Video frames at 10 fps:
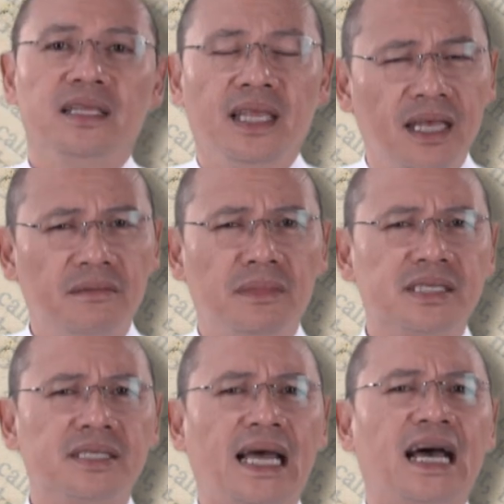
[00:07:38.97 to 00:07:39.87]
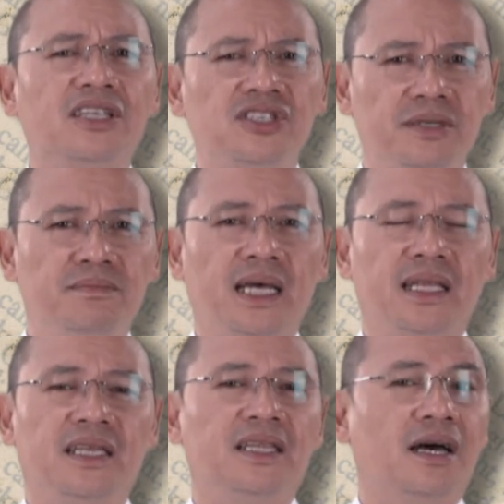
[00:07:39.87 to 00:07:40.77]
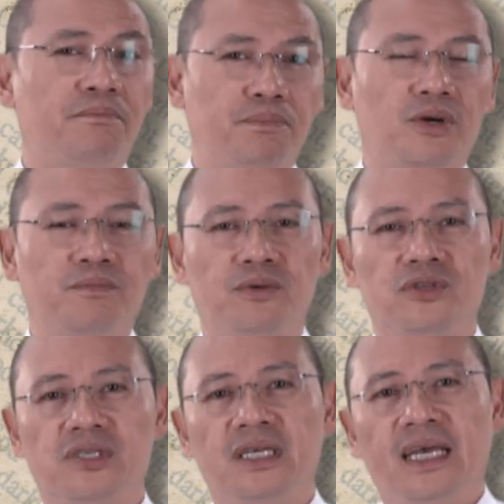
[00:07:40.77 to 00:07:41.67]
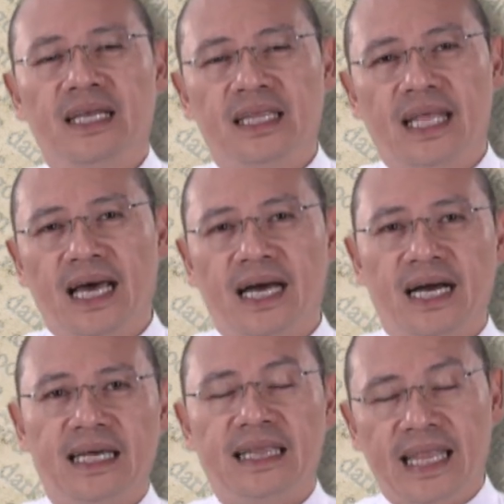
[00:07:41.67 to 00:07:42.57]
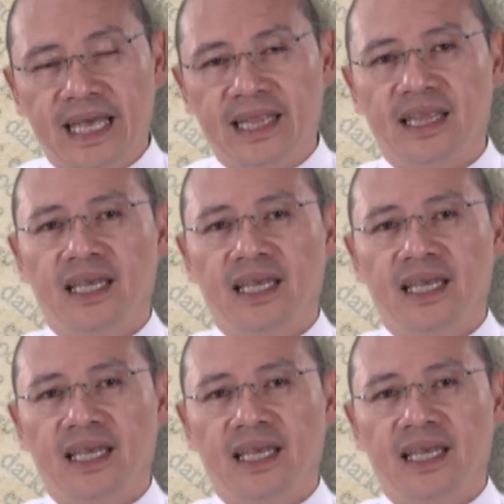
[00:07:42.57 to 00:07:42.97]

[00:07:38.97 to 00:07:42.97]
then mas na-achieve natin ang purpose ng Lent.